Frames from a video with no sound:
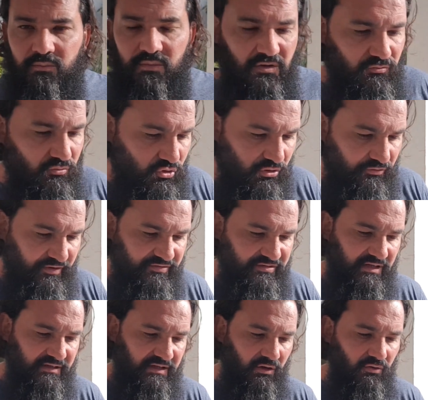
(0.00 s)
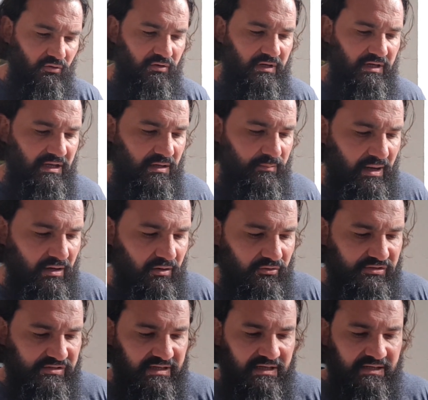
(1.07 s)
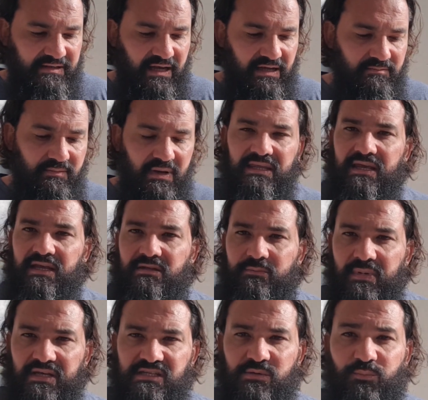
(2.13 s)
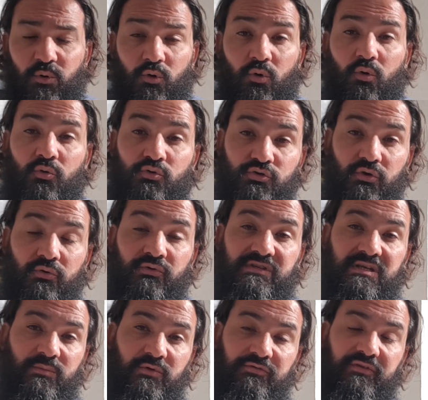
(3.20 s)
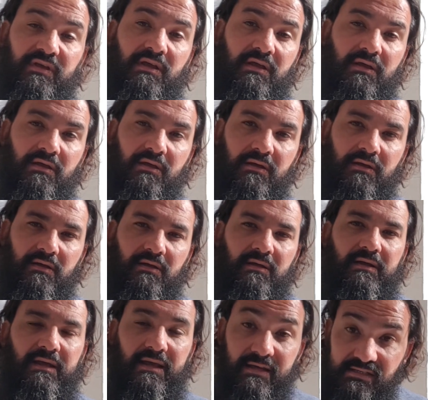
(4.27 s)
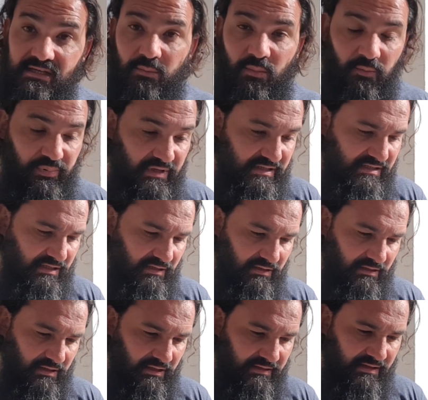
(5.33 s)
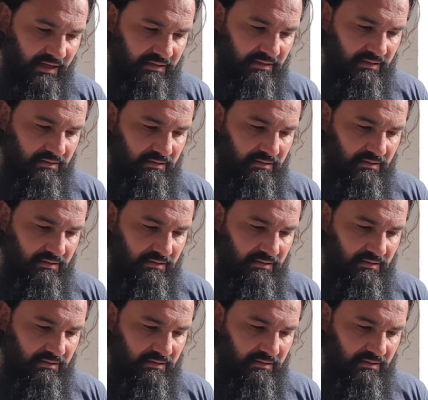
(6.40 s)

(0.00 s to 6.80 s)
Bienvenue sur Five Star Tarot, les balances. Ethan Mayette, merci pour le 11-11, ça me fait extrêmement plaisir. Ethan.